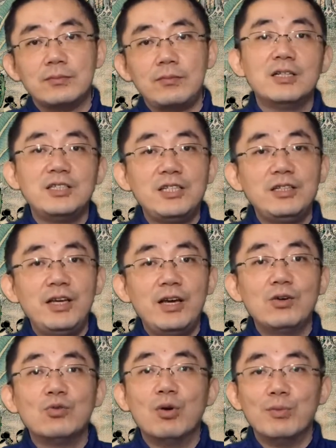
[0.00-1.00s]
今
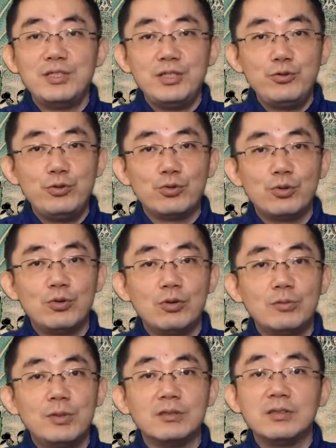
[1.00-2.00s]
天我们继续读《红楼
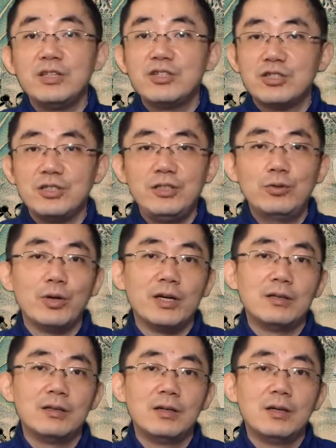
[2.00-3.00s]
梦》第十一回，
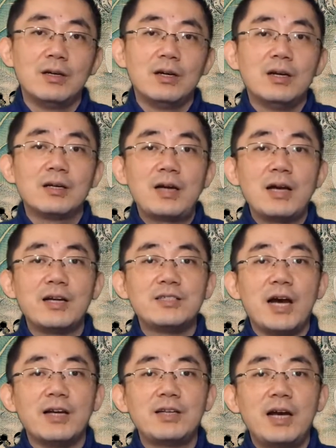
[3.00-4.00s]
看看
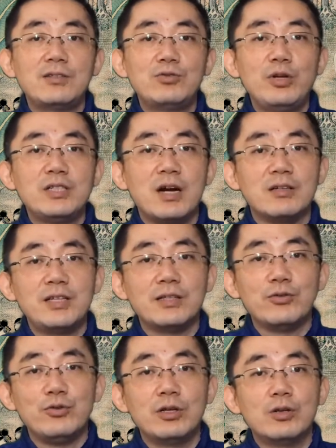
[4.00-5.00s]
贾家最常见的
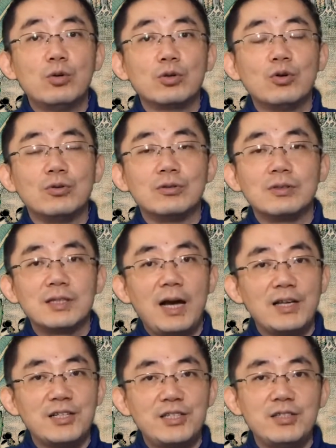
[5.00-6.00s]
娱乐活动——
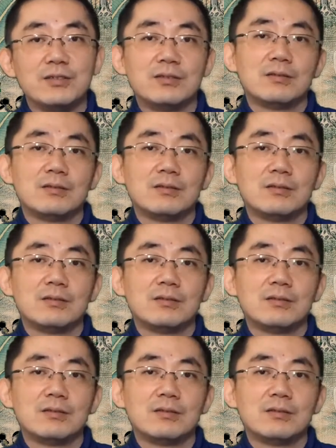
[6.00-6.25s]
看戏。